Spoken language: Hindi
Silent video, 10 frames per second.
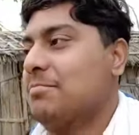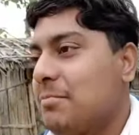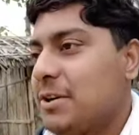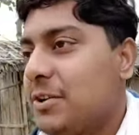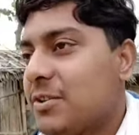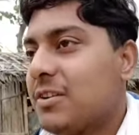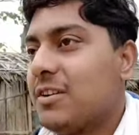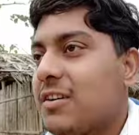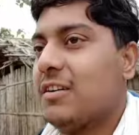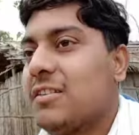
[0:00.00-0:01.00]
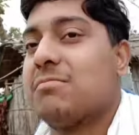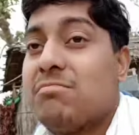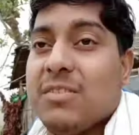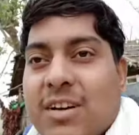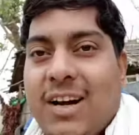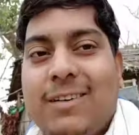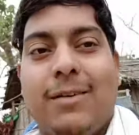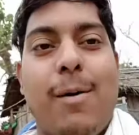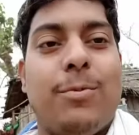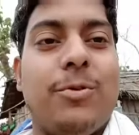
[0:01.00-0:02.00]
वीडियो और कम हम
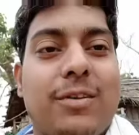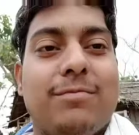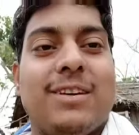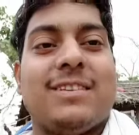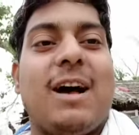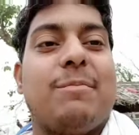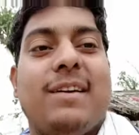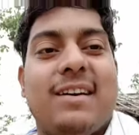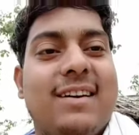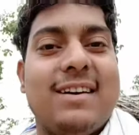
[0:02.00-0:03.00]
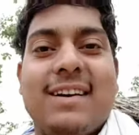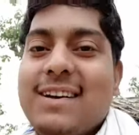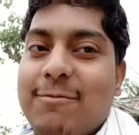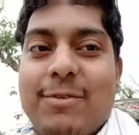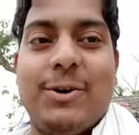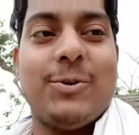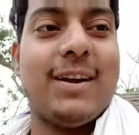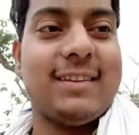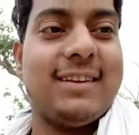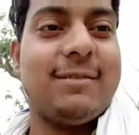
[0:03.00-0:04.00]
आप लोग के सामने वीडियो लाते हैं